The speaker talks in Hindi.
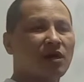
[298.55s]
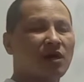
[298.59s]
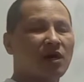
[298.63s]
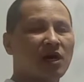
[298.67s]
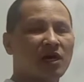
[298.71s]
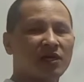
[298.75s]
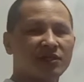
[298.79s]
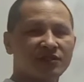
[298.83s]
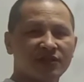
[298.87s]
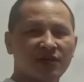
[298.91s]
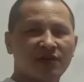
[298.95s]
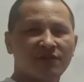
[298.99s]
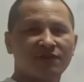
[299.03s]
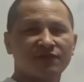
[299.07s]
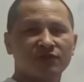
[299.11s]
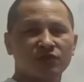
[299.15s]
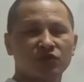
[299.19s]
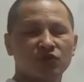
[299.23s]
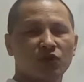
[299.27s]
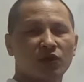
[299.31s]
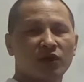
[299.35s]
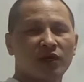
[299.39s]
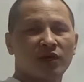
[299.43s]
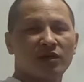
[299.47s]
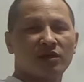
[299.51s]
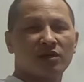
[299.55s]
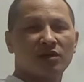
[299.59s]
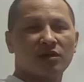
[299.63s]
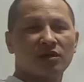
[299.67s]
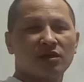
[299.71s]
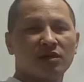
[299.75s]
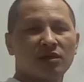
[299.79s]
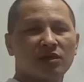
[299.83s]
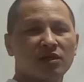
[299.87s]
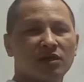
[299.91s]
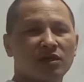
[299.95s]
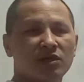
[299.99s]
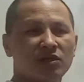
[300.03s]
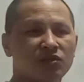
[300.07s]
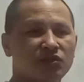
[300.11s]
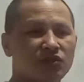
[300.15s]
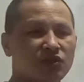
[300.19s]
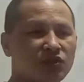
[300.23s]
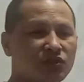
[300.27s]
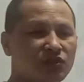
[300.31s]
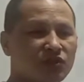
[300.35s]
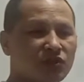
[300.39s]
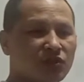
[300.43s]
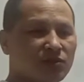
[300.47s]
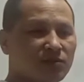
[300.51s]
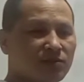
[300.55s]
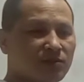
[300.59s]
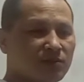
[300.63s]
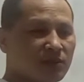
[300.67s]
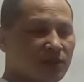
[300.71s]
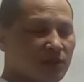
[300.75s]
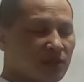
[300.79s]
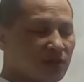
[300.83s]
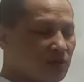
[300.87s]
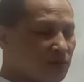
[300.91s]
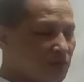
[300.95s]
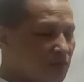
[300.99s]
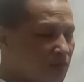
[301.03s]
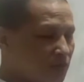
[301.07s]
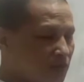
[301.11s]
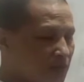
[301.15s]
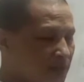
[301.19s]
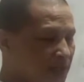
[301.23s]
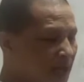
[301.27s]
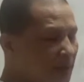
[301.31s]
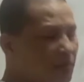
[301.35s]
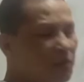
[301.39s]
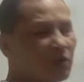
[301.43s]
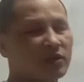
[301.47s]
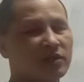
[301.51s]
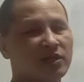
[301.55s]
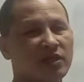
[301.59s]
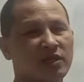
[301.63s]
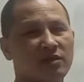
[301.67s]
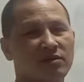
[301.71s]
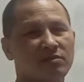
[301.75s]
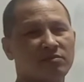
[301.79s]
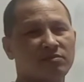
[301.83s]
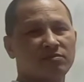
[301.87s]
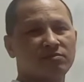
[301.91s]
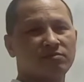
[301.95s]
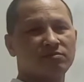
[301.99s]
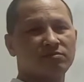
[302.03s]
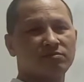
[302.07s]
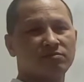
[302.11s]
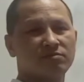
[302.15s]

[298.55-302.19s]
हसफ जो है चीचो वो क्या बोलता है